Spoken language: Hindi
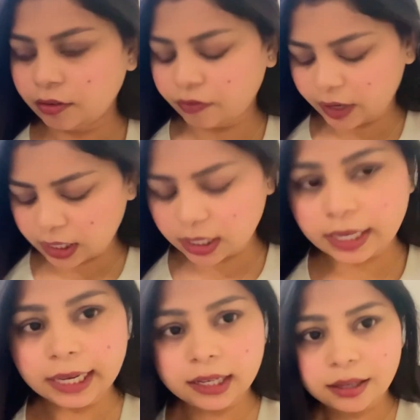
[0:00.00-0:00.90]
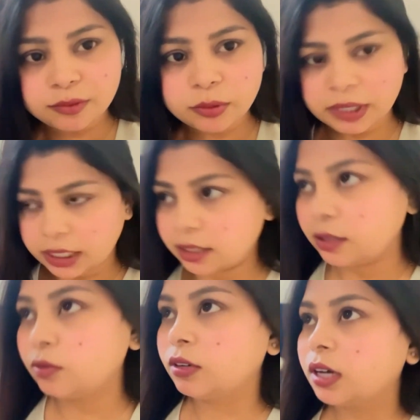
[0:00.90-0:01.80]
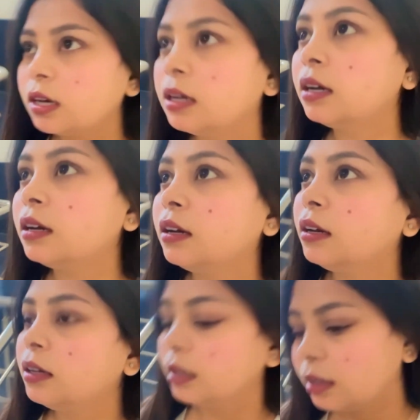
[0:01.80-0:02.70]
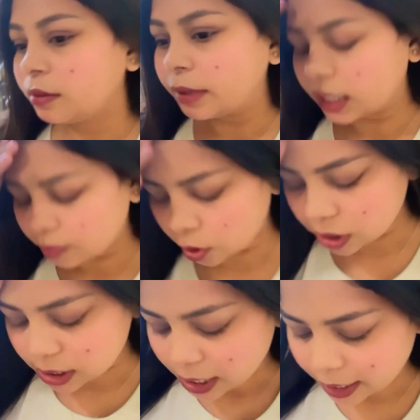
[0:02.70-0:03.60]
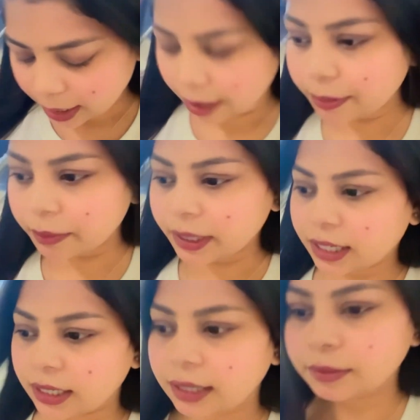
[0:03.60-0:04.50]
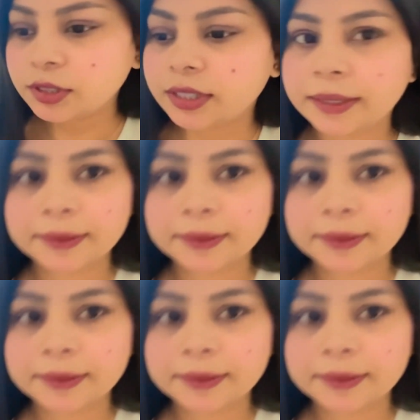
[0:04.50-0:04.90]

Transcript: फाइनली एक काम तो मेरा डन हो गया बाकी बहुत सारे काम अभी करने हैं मुझे